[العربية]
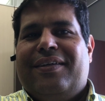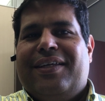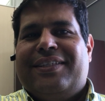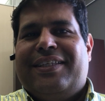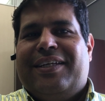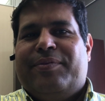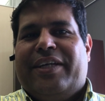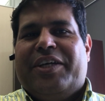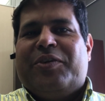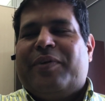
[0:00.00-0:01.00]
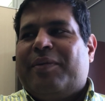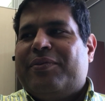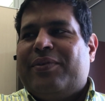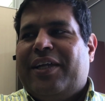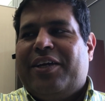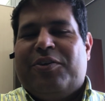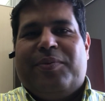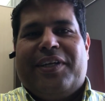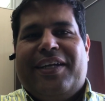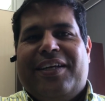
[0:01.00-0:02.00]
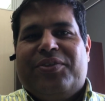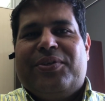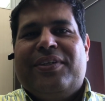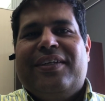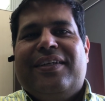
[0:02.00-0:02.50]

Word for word: السلام عليكم ورحمة الله وبركاته